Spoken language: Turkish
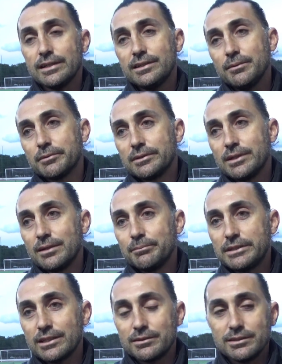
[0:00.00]
Ya tabii yani
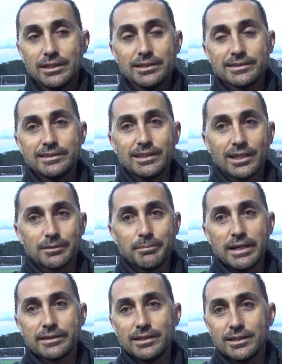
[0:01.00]
bir tek Yağız değil. Yani
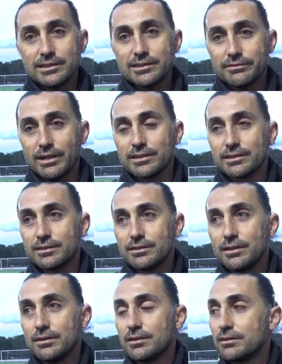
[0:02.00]
ben de Yağız vardı.
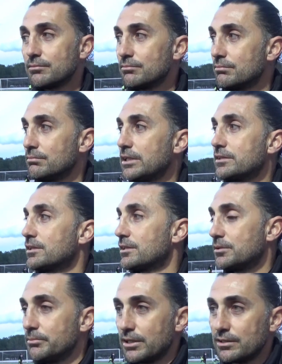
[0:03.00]
Ee, başka
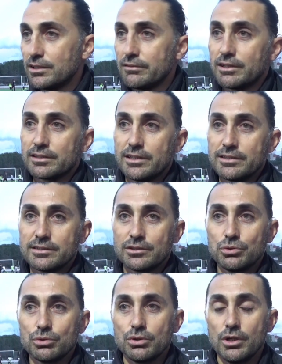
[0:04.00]
takımlarda da var. Deniz'de
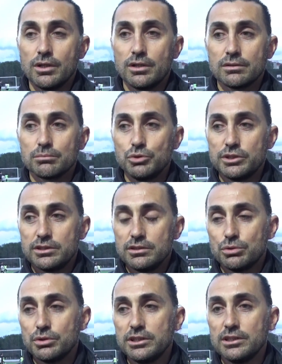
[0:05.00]
çok bu işini
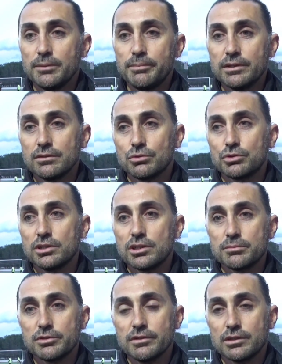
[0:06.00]
çok iyi yapan
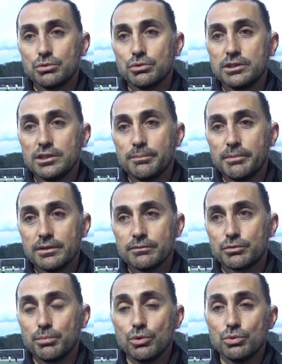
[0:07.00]
hocalarımız var. Çok iyi yapan
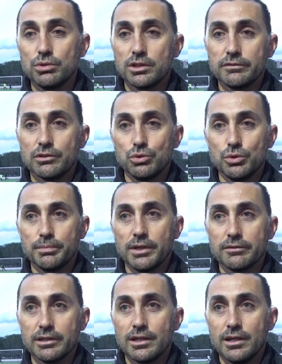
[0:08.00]
futbol okulları ve
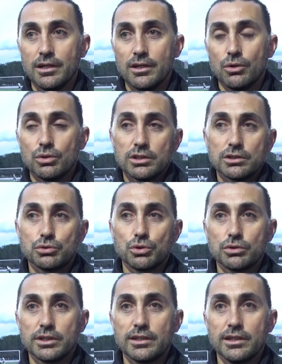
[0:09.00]
kulüpler var. Orada da
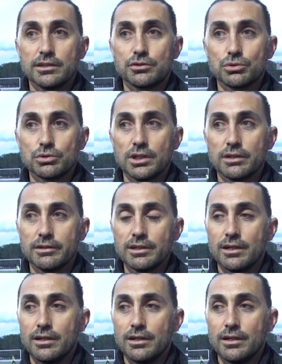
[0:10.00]
çok yetenekli çocuklar var.